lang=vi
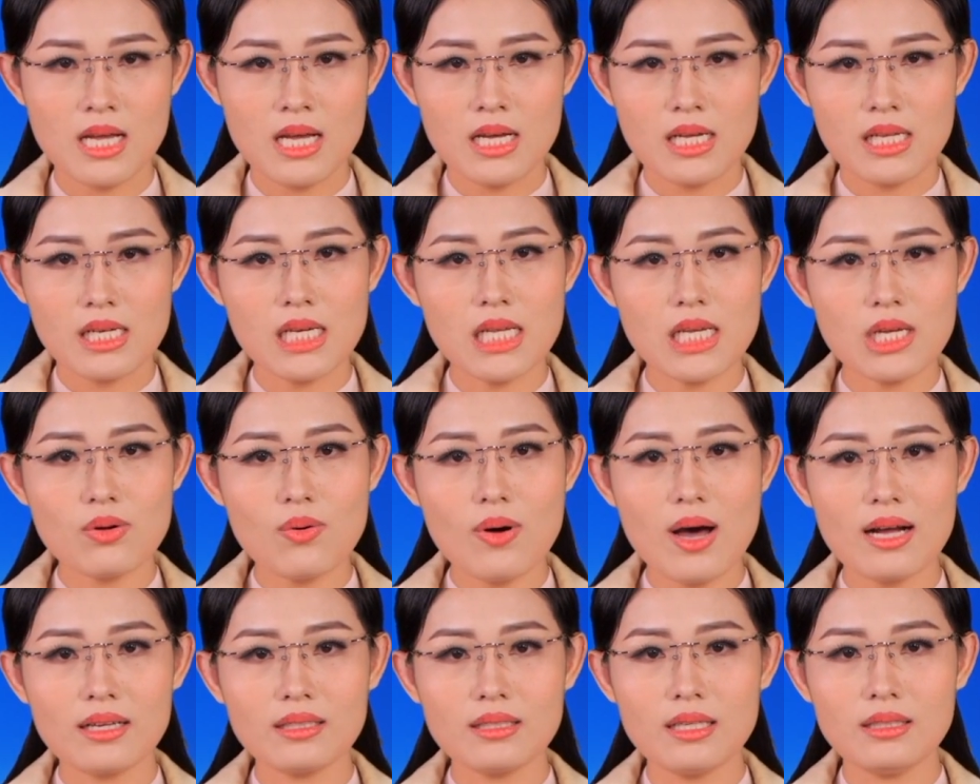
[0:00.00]
Liên
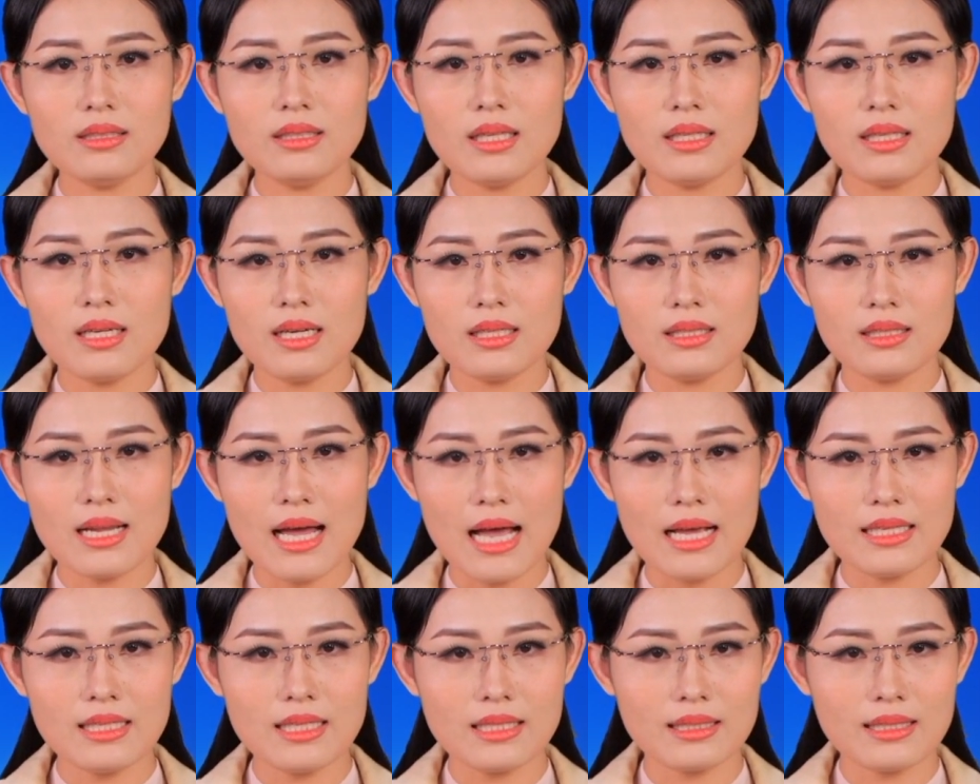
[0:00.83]
quan đến tình hình
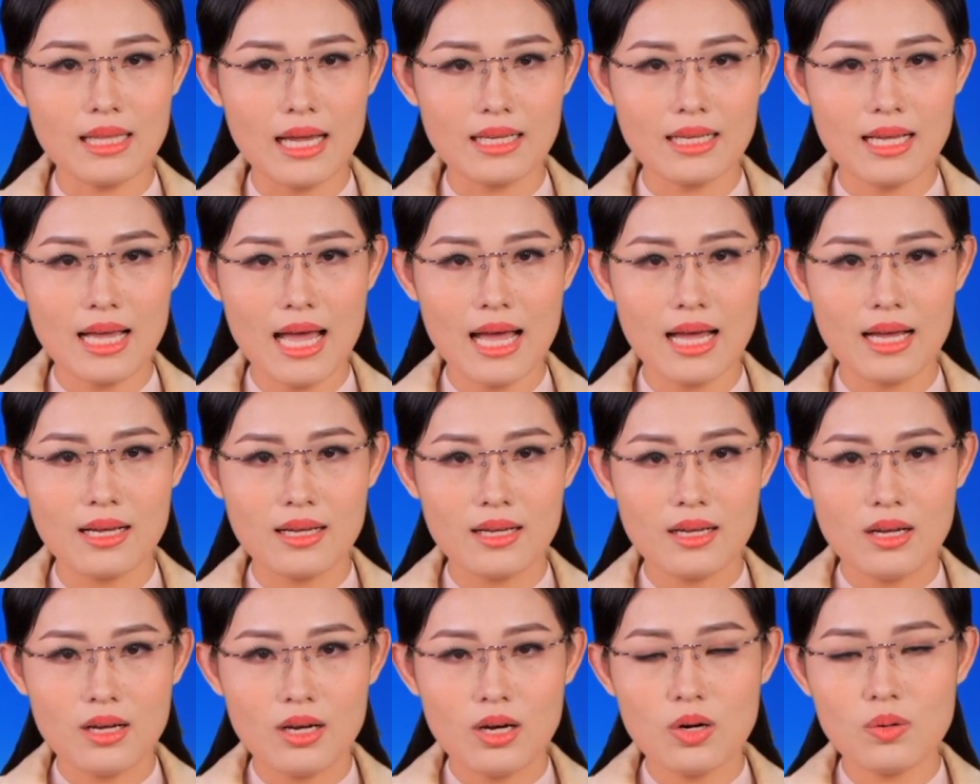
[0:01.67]
đại dịch tại Nga,
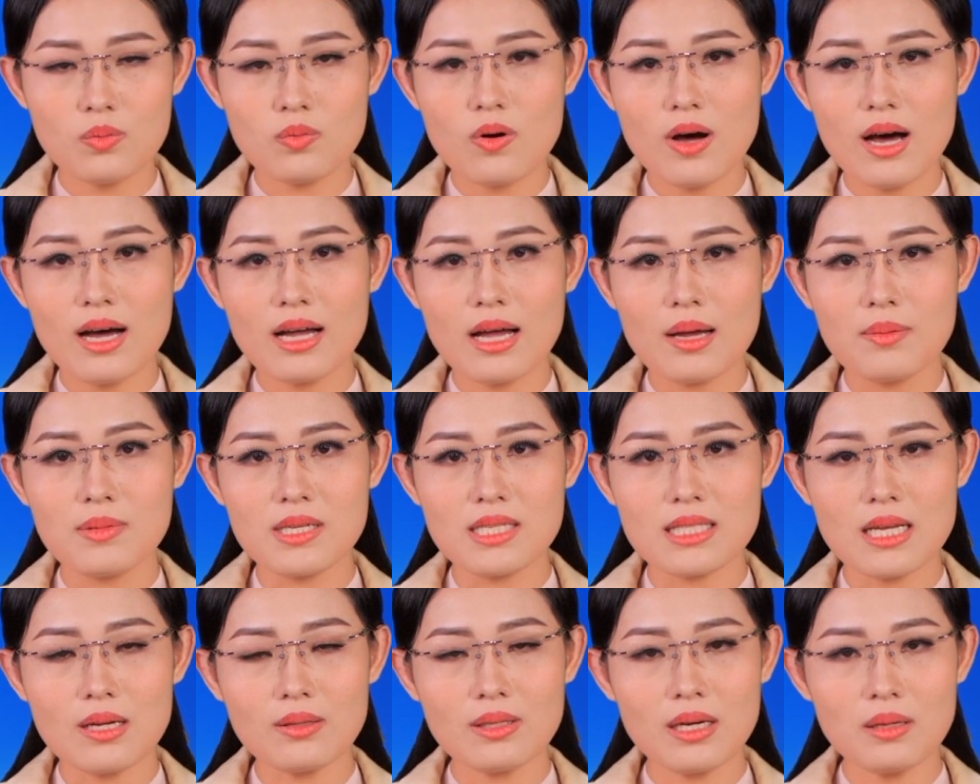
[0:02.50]
hôm qua ngày mười
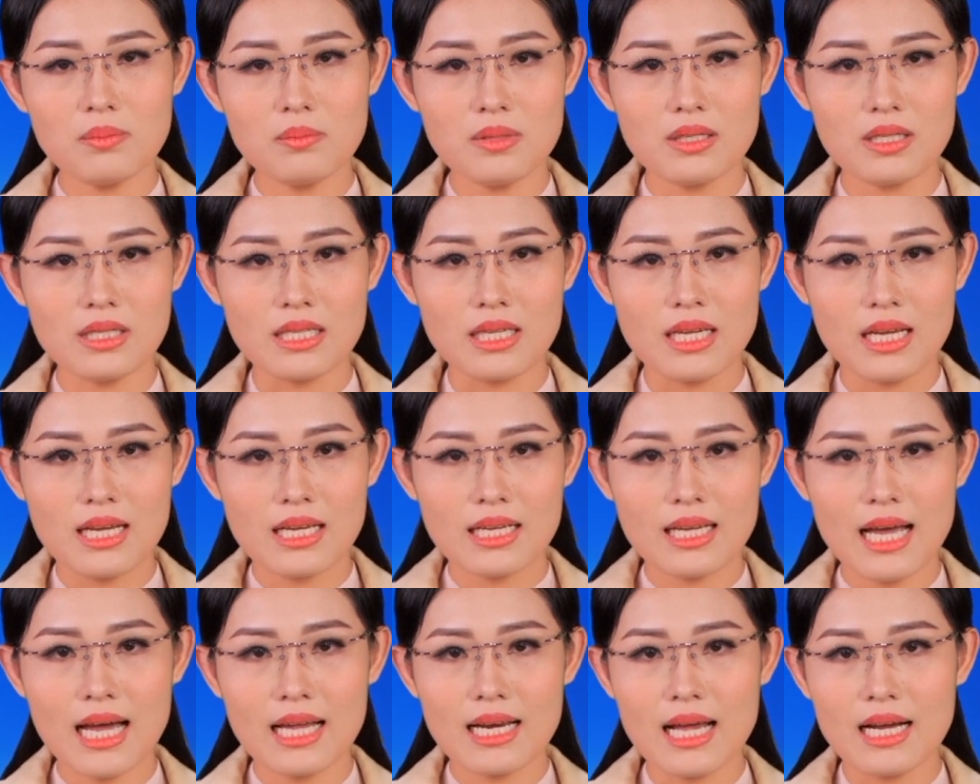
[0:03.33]
sáu tháng mười,
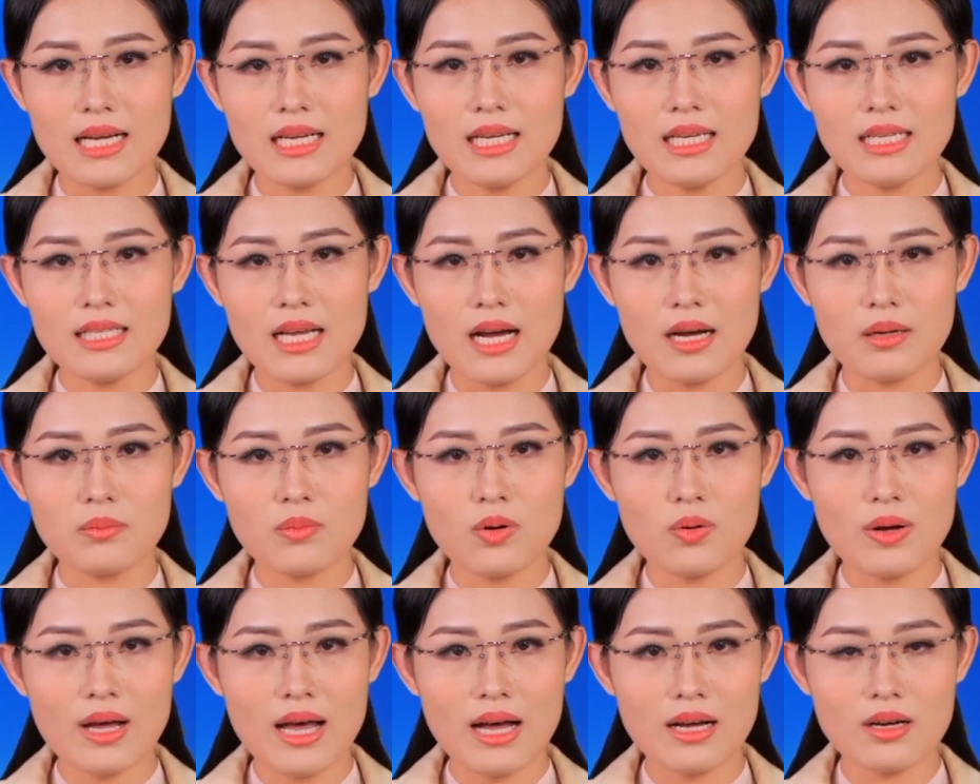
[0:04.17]
Nga đã ghi nhận
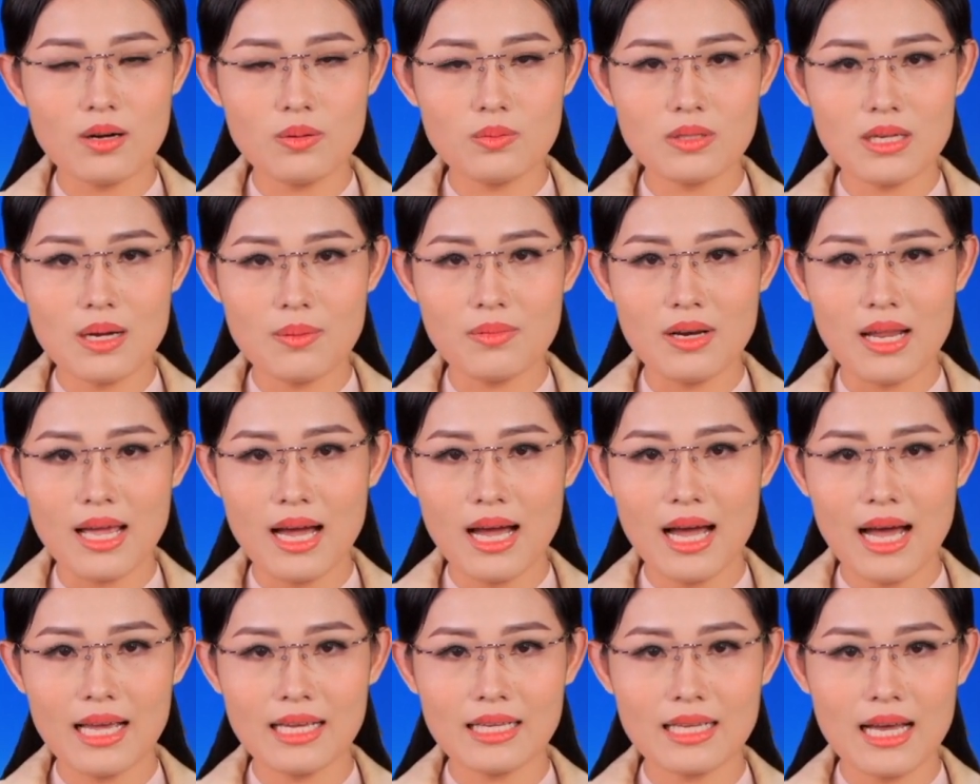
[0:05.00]
một nghìn không trăm lẻ
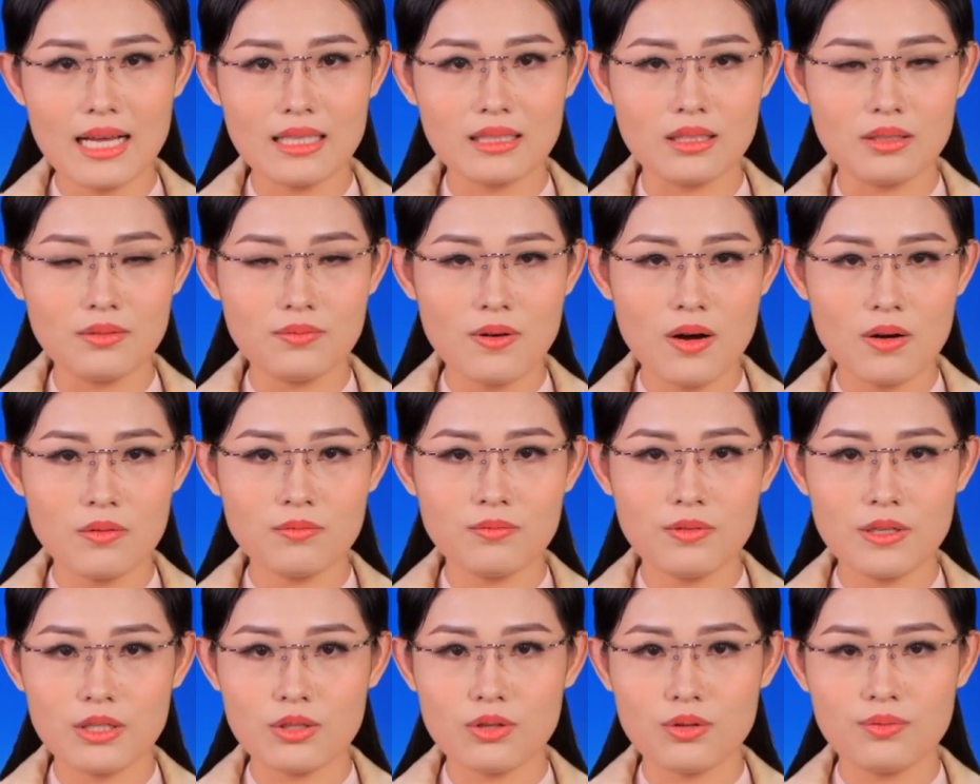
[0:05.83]
hai ca tử vong
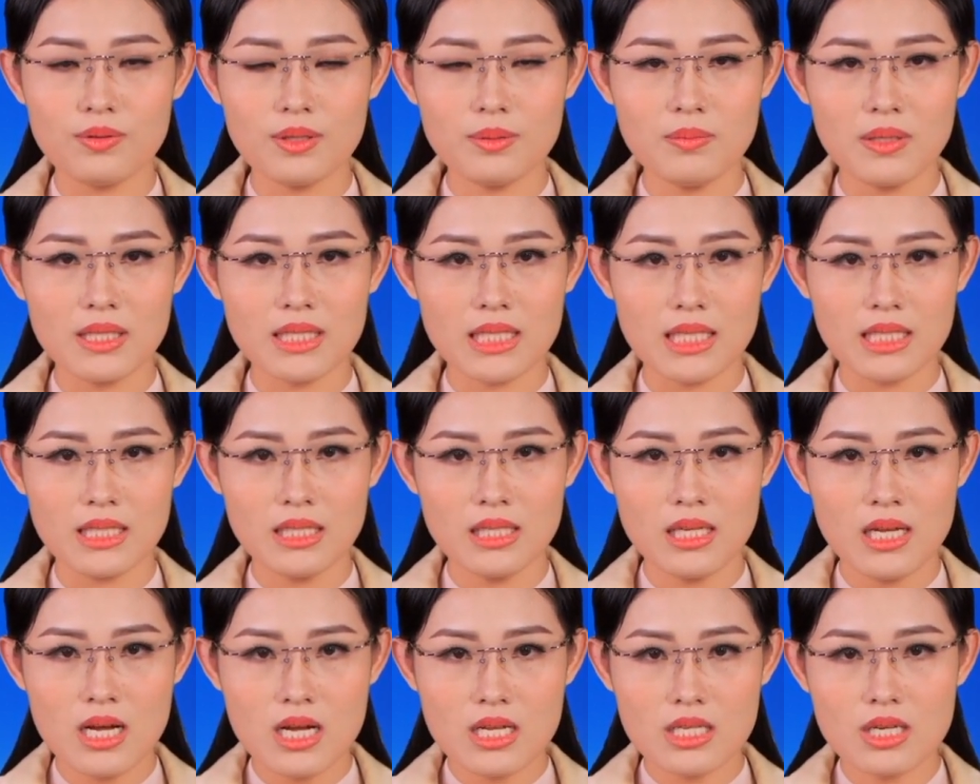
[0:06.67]
vì Covid mười chín
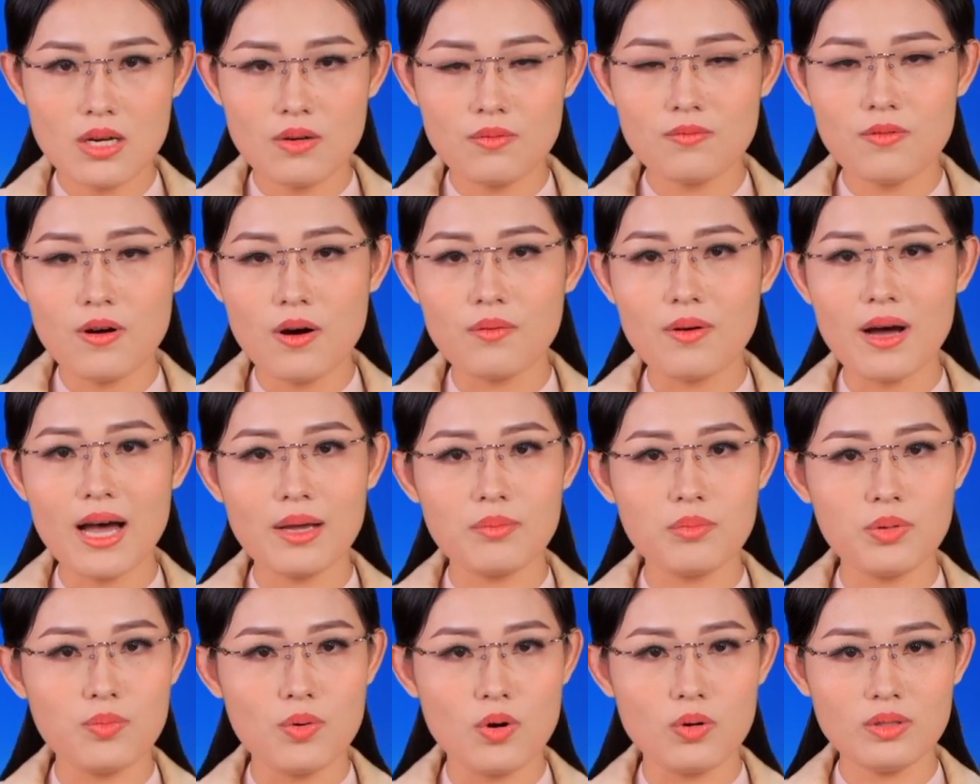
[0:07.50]
trong vòng hai
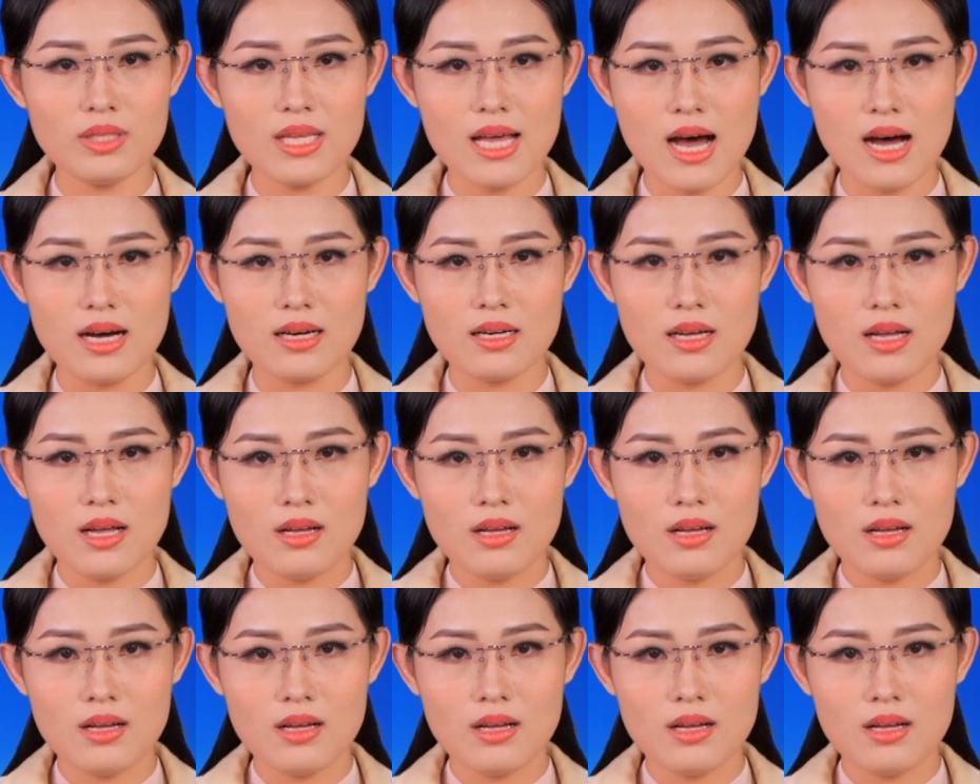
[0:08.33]
mươi bốn giờ,